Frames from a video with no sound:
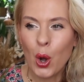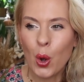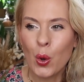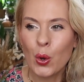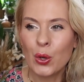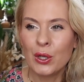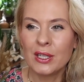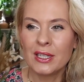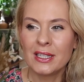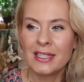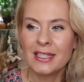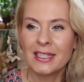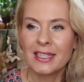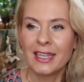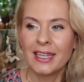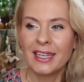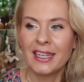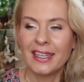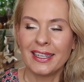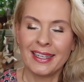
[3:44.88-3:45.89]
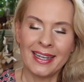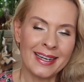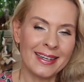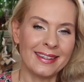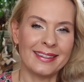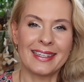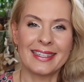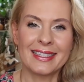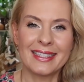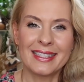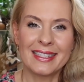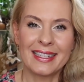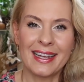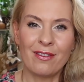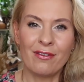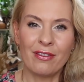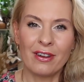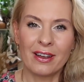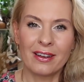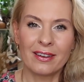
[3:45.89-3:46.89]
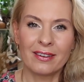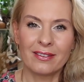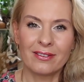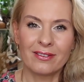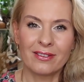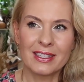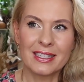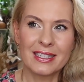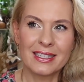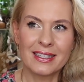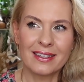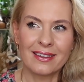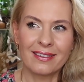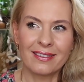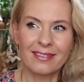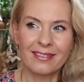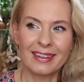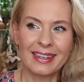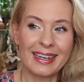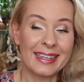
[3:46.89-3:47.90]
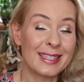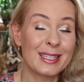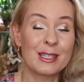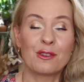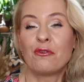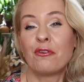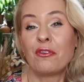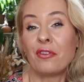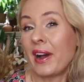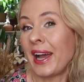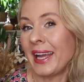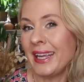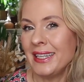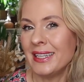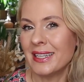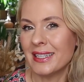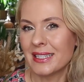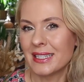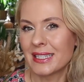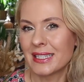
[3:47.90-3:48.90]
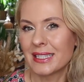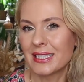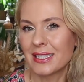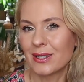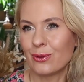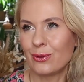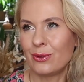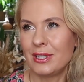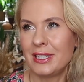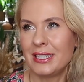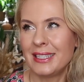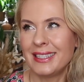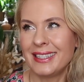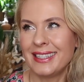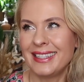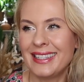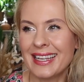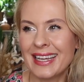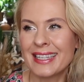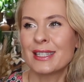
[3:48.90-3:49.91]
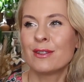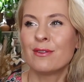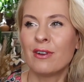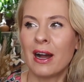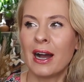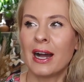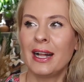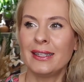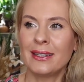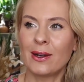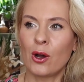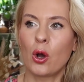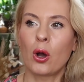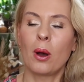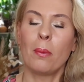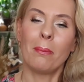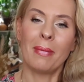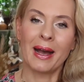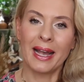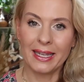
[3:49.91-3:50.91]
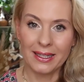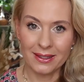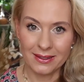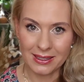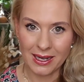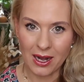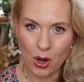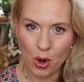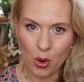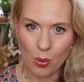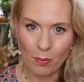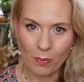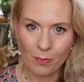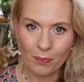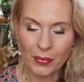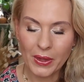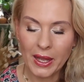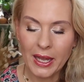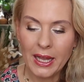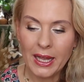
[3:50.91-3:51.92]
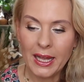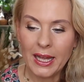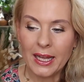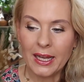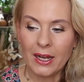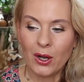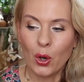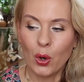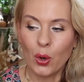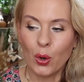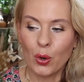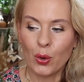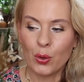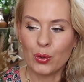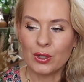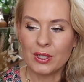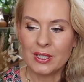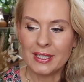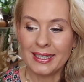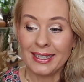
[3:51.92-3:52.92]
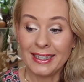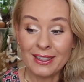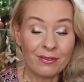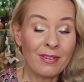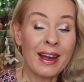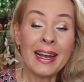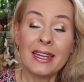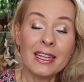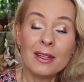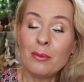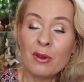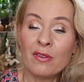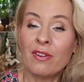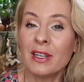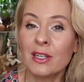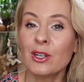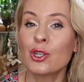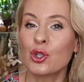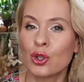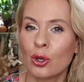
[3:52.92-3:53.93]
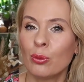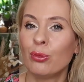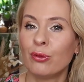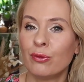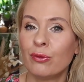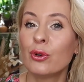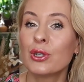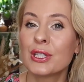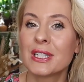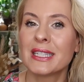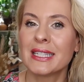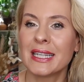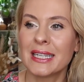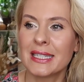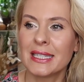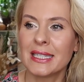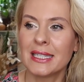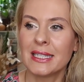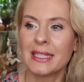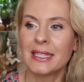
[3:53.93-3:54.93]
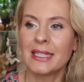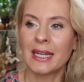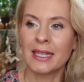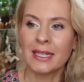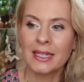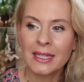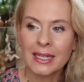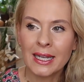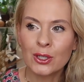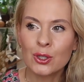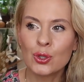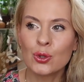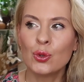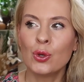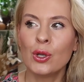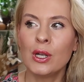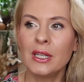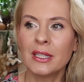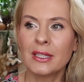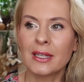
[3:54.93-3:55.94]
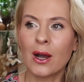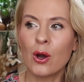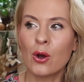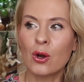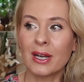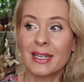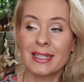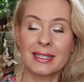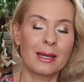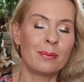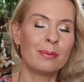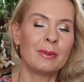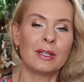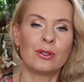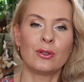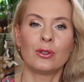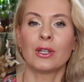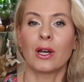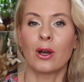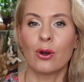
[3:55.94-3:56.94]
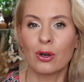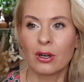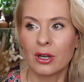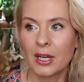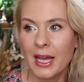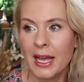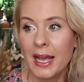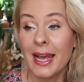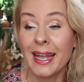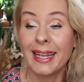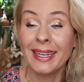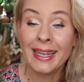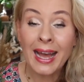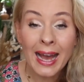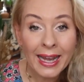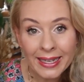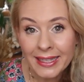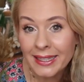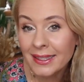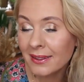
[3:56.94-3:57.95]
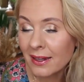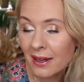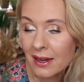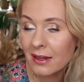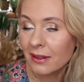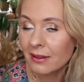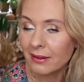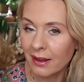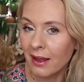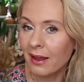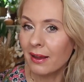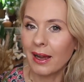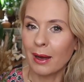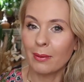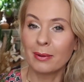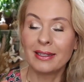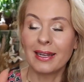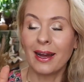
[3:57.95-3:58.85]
und ja, das ist einfach was ganz Feines und das war halt auch mein Traum. Und ich war, eh, mir war das schon bewusst, dass ich dann natürlich auch, es gibt natürlich auch Neider, ne? aber